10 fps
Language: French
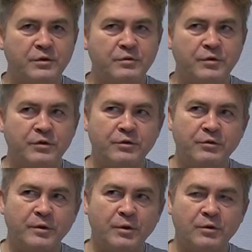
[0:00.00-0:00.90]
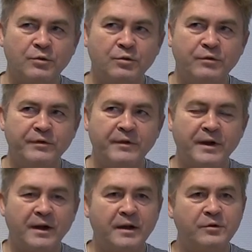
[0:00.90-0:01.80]
je me suis
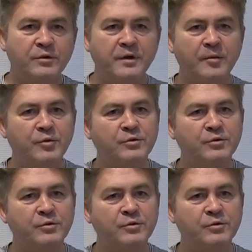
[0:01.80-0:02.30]
retrouvé à étudier un peu